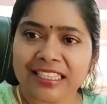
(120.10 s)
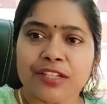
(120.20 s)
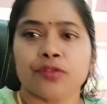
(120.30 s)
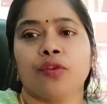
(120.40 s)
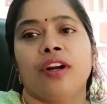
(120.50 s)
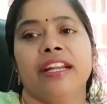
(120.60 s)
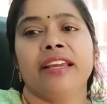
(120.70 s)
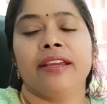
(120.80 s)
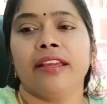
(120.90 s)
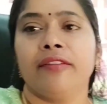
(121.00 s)
తీసుకోండి
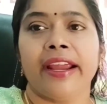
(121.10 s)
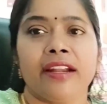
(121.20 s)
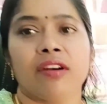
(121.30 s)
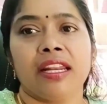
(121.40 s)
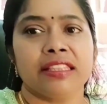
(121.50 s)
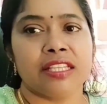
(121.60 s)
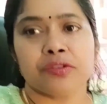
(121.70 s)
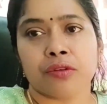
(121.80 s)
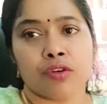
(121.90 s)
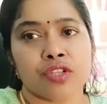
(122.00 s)
ఈ వెయిట్ వాళ్ళు
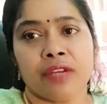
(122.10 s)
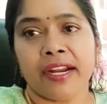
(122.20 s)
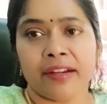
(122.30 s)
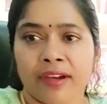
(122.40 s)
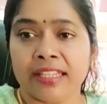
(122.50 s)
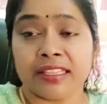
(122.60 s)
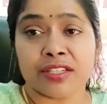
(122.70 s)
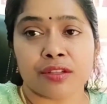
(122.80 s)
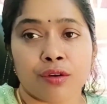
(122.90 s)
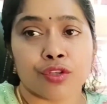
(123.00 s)
తీసుకోవచ్చు ఈ వెయిట్ వాళ్ళు
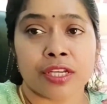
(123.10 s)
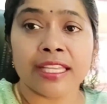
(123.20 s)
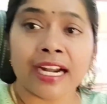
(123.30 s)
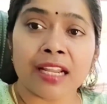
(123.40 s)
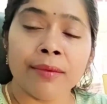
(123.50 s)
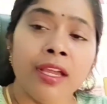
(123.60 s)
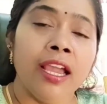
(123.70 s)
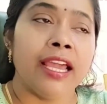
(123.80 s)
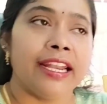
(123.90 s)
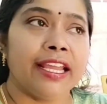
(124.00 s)
తీసుకోవచ్చు ఎందుకంటే
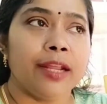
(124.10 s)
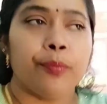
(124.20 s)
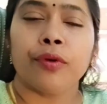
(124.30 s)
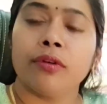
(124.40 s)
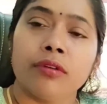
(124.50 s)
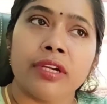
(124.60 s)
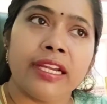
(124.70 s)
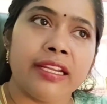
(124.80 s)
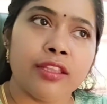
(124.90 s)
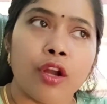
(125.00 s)
నేను ఇప్పుడు
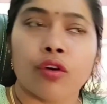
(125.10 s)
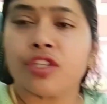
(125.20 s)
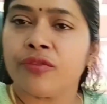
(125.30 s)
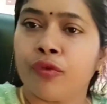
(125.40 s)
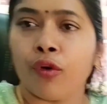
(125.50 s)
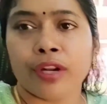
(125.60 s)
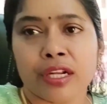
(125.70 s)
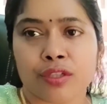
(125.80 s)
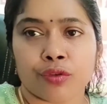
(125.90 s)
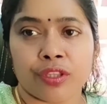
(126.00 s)
ఇందులోకి వచ్చి ఫోర్
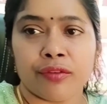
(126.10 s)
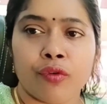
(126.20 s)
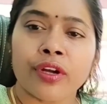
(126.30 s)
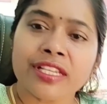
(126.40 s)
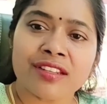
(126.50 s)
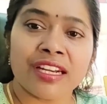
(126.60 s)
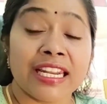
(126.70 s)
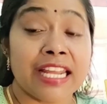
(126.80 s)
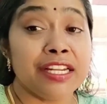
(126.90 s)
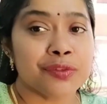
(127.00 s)
ఇయర్స్ అవుతుంది ఫోర్ ఇయర్స్లో
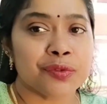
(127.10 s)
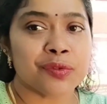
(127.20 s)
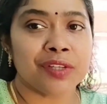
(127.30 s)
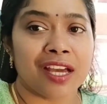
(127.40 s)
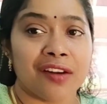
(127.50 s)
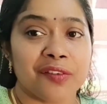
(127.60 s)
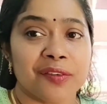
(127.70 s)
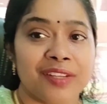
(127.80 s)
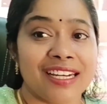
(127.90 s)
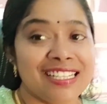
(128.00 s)
నేను ఎన్ని చూసుంటాను
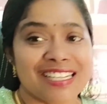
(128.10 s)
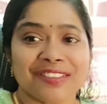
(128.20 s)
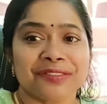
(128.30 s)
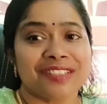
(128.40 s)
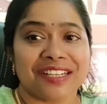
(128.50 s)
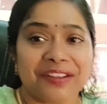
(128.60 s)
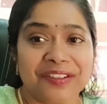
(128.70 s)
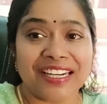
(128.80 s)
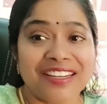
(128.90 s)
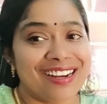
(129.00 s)
ఎన్ని చేసుంటాను
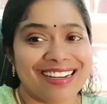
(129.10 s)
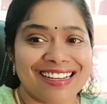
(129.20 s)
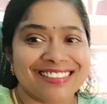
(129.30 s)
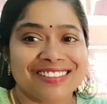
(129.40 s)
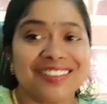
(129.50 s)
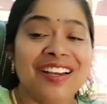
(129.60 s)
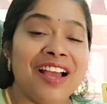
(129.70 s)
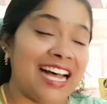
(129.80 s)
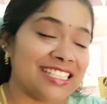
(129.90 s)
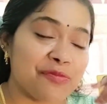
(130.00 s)
ఎన్ని వెయిట్ లాస్లు
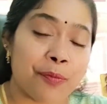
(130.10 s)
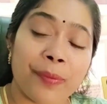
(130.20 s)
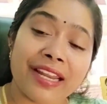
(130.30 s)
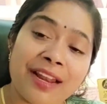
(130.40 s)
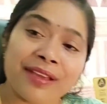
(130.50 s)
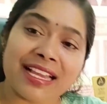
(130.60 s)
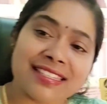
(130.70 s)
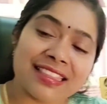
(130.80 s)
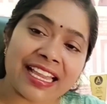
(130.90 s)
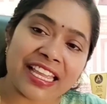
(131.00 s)
అసలు ముప్పై నలభై
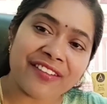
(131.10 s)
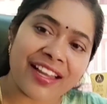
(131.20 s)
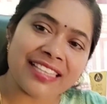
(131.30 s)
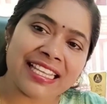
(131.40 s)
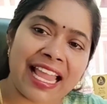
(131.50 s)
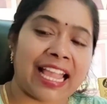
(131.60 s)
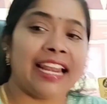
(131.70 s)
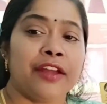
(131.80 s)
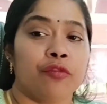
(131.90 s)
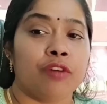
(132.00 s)
కేజీలు తగ్గిన వాళ్ళైతే
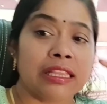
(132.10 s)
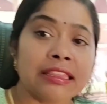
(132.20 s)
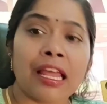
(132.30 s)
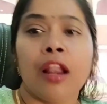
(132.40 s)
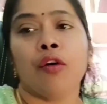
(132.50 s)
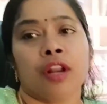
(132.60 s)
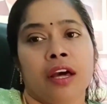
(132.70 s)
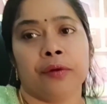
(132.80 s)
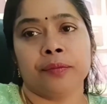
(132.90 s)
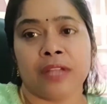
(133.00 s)
లెక్కలేరు వందల్లో
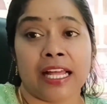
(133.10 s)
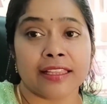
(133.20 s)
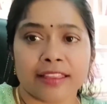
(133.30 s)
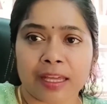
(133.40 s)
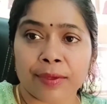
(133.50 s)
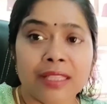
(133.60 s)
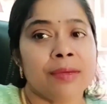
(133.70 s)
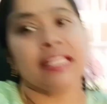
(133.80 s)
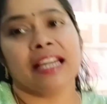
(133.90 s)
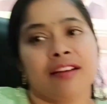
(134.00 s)
ఉన్నారు అంతమంది
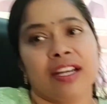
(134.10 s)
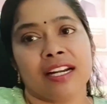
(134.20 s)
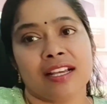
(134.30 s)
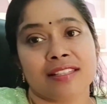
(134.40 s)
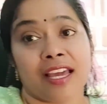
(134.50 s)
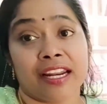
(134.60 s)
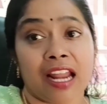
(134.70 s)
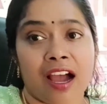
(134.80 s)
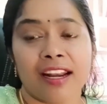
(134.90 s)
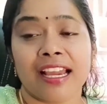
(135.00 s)
మన దగ్గర వెయిట్ లాస్ అయ్యారు ఈ
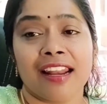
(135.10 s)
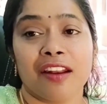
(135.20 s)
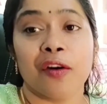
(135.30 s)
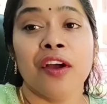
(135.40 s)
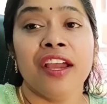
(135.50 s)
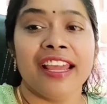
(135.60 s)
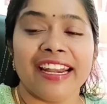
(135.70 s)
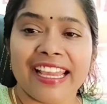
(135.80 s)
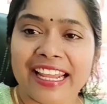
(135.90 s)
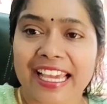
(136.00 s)
నాలుగేళ్లలో
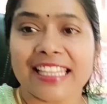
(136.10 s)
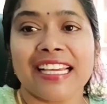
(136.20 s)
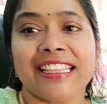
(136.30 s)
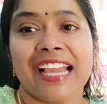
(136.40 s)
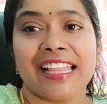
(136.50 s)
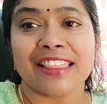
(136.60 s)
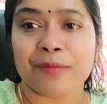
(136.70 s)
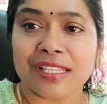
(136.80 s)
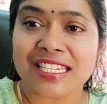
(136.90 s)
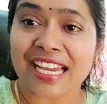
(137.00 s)
నేను ఏదైతే ఎంత
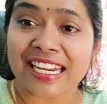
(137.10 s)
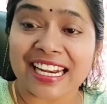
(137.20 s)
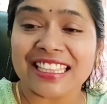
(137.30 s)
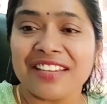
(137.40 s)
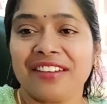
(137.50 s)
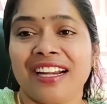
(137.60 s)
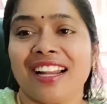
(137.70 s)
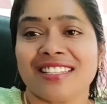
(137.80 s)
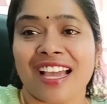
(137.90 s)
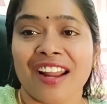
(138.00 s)
మంచిగా నేనైతే వెయిట్
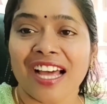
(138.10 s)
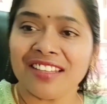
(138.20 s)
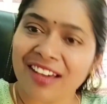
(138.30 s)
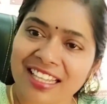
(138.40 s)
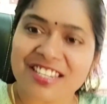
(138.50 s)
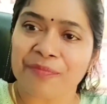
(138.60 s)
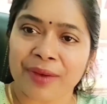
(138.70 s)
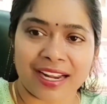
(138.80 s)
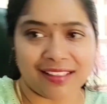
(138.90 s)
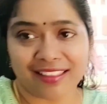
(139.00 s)
లాస్ అయ్యానో అది వాళ్ళకి
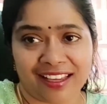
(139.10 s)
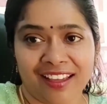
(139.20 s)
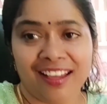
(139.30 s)
చెప్పాను అంతే